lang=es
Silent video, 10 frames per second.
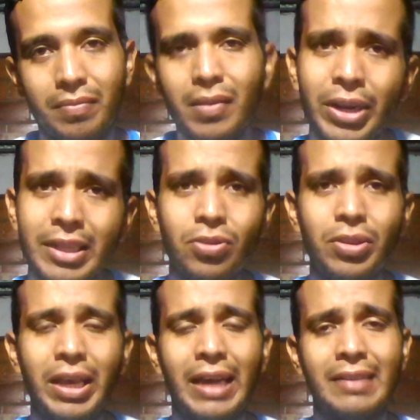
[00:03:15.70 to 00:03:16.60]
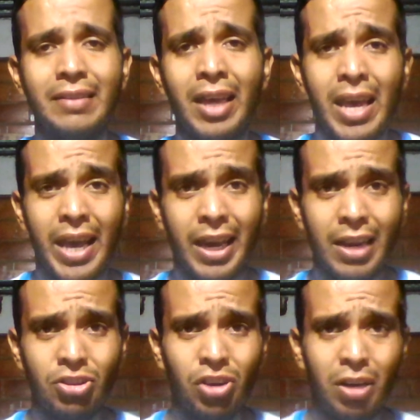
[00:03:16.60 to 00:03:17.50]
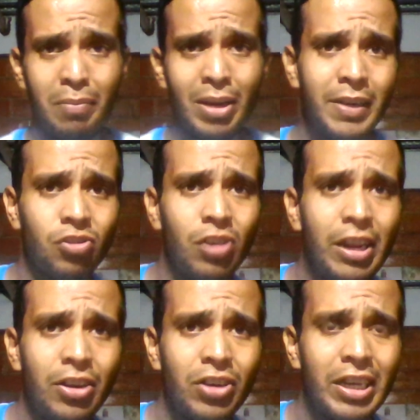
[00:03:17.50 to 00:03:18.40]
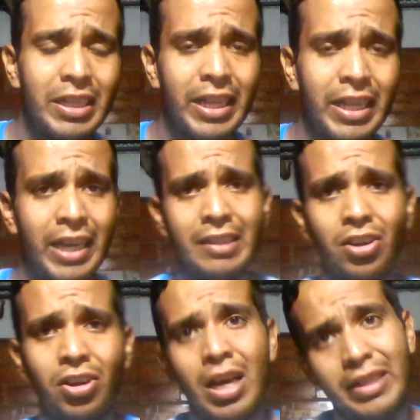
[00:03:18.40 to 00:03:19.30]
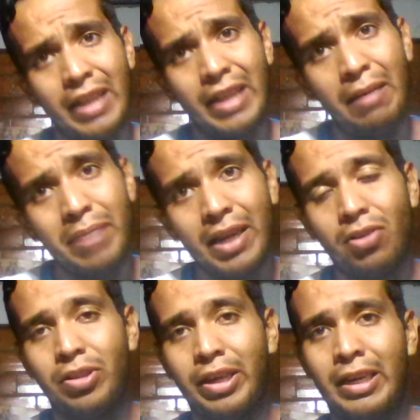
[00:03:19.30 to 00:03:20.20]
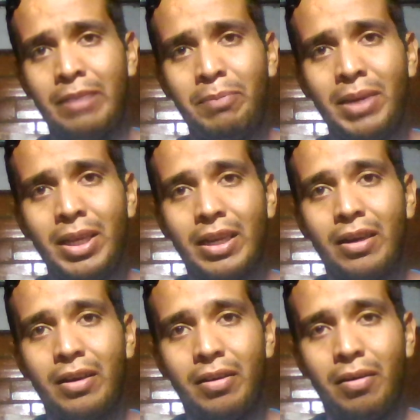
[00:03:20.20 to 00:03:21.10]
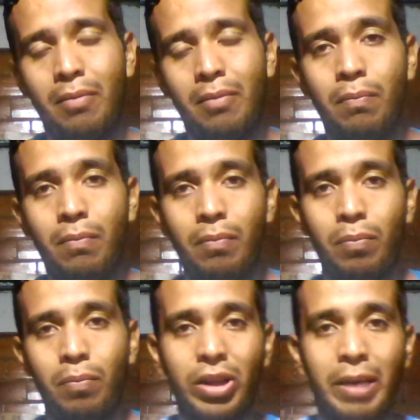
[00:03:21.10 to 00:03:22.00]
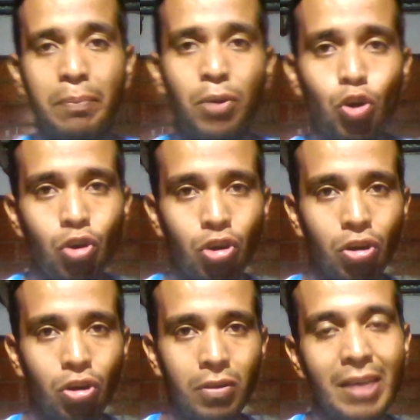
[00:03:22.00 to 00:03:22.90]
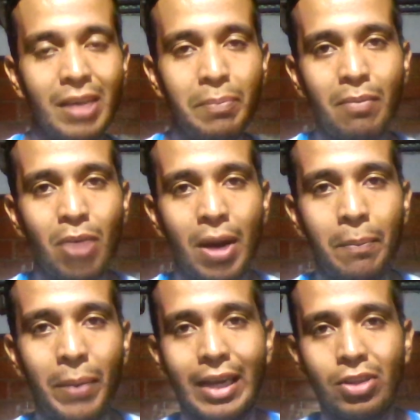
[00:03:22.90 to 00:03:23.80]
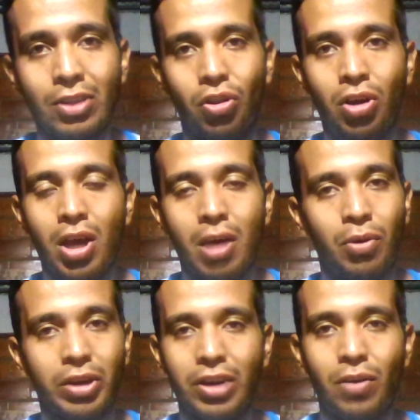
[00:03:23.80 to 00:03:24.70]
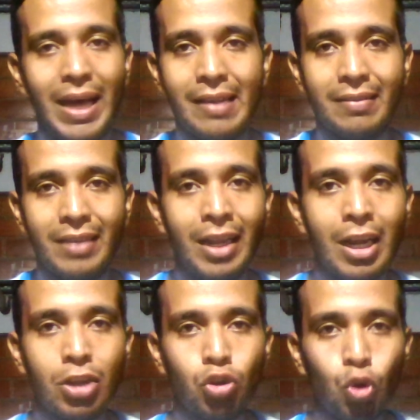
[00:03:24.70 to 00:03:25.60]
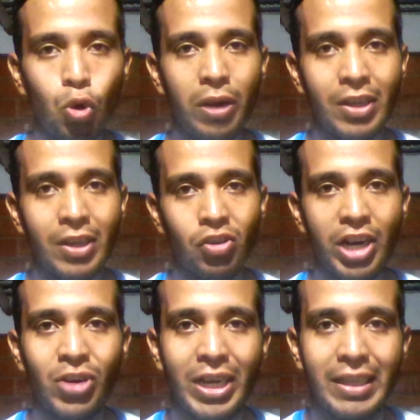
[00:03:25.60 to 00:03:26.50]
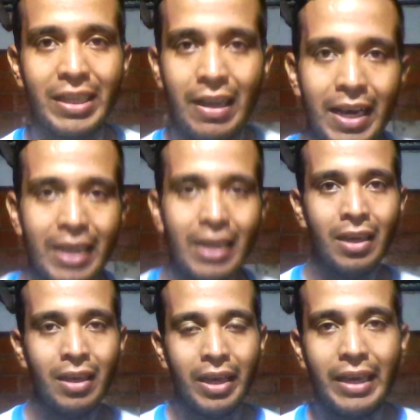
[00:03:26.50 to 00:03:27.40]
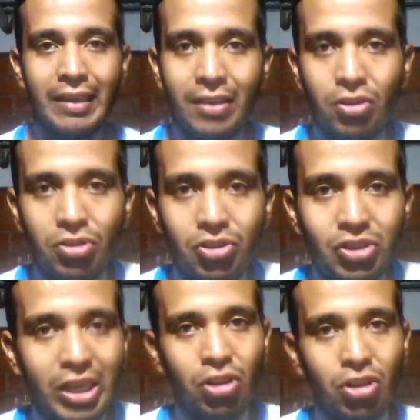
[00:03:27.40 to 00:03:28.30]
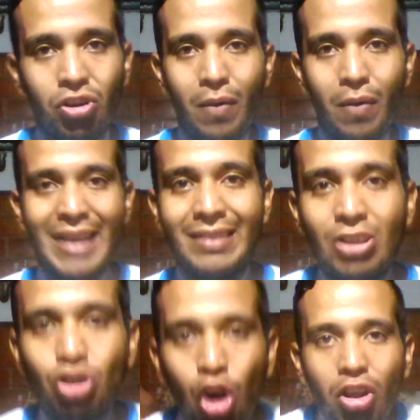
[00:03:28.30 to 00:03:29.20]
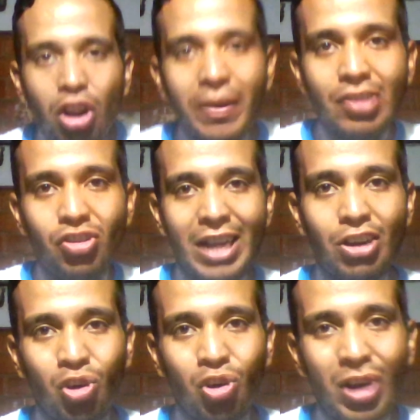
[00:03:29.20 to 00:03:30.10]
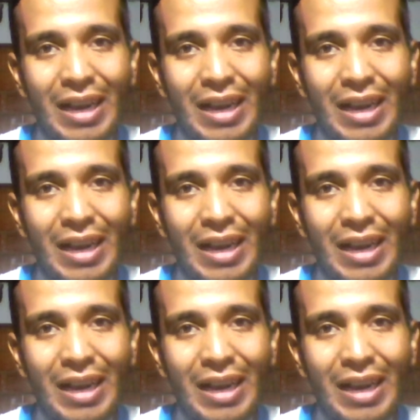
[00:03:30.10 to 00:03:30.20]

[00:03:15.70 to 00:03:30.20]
por actitudes así es que nuestros hermanos venezolanos que están en el exterior también los discrimina. Porque por uno siempre vamos a pagar todo. Porque no va a decir tú, el venezolano que estaba ahí en ese concierto. No, va a decir todos los venezolanos son